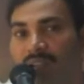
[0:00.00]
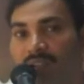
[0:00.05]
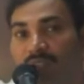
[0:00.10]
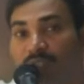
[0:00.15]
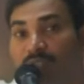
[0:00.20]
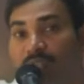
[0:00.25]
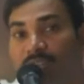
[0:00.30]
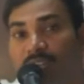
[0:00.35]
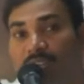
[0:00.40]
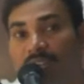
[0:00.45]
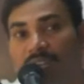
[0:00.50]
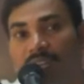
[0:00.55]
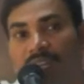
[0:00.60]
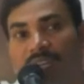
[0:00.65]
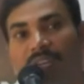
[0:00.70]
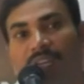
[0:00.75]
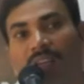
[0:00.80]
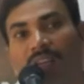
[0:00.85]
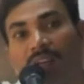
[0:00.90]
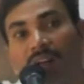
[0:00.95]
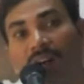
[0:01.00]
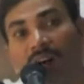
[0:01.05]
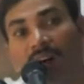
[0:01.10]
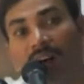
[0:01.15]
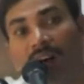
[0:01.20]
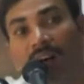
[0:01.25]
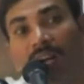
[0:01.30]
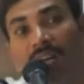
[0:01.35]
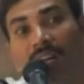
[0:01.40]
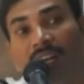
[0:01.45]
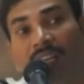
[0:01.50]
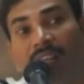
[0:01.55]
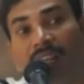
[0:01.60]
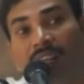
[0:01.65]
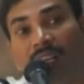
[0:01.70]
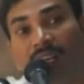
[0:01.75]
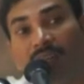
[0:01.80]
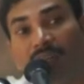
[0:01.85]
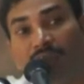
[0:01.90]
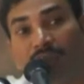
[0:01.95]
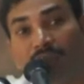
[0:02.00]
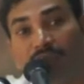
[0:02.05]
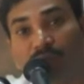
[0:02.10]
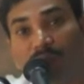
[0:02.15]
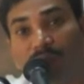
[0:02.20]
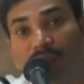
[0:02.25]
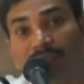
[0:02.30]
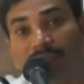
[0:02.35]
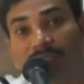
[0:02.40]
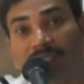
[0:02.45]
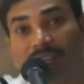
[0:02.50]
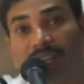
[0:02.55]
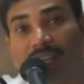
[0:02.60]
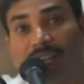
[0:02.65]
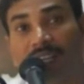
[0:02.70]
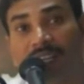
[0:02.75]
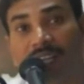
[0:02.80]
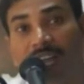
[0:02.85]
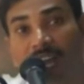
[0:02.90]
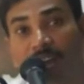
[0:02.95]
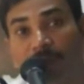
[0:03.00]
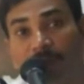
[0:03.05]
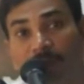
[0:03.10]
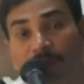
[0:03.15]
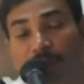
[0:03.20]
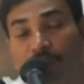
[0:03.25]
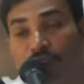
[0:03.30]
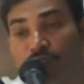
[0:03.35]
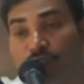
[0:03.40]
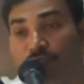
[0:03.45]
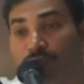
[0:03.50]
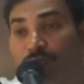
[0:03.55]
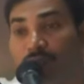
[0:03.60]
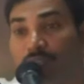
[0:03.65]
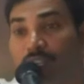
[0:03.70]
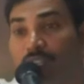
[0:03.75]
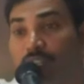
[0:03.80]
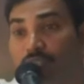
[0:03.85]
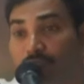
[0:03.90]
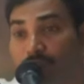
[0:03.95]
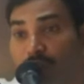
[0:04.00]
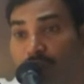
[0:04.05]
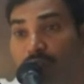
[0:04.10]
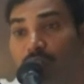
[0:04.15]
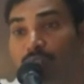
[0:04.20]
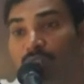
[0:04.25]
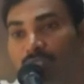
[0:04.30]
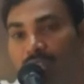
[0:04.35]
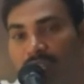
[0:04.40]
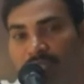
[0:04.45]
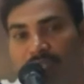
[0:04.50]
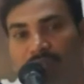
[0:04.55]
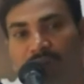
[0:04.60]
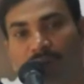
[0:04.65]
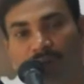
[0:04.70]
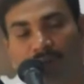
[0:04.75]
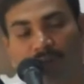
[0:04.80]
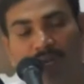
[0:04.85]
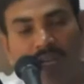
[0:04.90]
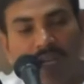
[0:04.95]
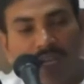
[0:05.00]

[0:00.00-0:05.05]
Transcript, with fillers: అందుకే ఆయన తనకు స్వాస్థ్యంగా ఏర్పరచుకున్న జనులు ధన్యులు